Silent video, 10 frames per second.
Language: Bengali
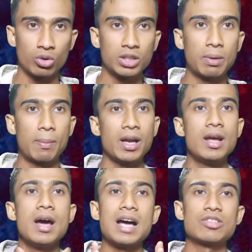করতে
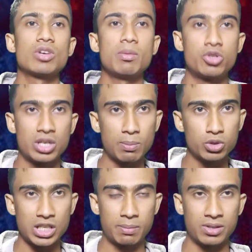পারবেন আশা করি বিষয়টা
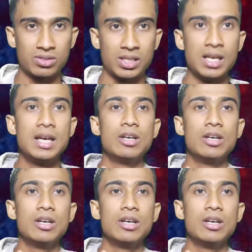বুঝাতে পারছি